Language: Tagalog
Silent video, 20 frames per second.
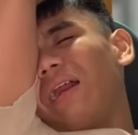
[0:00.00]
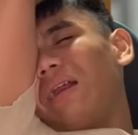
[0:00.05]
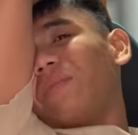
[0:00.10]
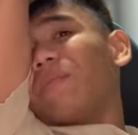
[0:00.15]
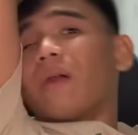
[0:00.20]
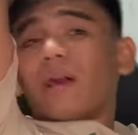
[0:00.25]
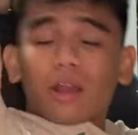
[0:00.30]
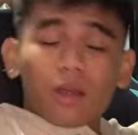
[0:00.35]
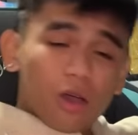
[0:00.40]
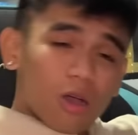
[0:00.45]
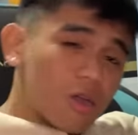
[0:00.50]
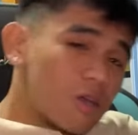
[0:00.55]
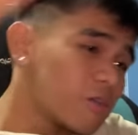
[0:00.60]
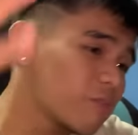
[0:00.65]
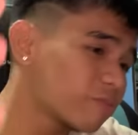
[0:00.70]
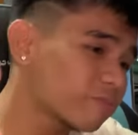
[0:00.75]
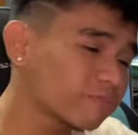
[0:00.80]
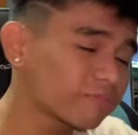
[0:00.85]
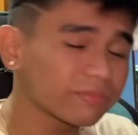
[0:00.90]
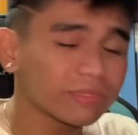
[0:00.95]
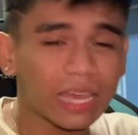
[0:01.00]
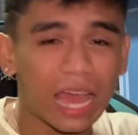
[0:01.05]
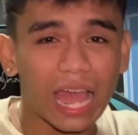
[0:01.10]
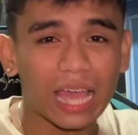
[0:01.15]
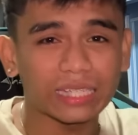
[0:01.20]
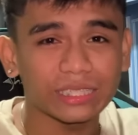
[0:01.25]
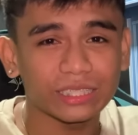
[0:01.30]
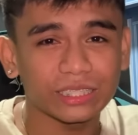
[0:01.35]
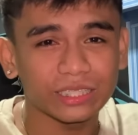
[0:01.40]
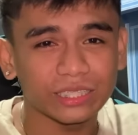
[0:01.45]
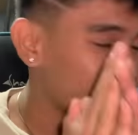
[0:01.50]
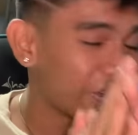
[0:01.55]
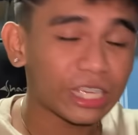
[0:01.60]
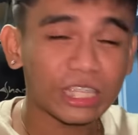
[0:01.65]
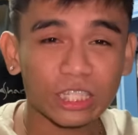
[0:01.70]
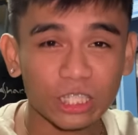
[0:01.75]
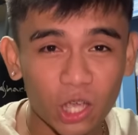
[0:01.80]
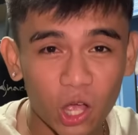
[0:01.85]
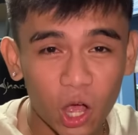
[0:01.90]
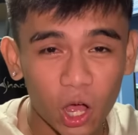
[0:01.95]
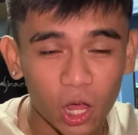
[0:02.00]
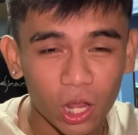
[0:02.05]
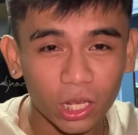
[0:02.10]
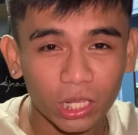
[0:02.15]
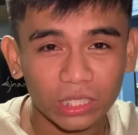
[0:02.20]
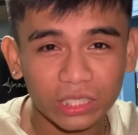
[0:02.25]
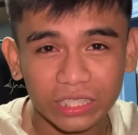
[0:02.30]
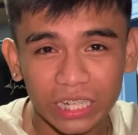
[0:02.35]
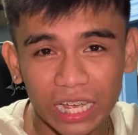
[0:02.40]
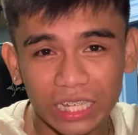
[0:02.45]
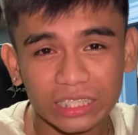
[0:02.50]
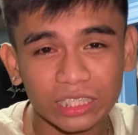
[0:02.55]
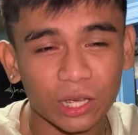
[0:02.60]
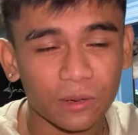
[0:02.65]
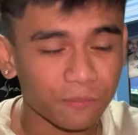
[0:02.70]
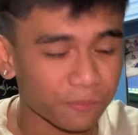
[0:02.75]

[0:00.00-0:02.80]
Pero, guys, it's all just a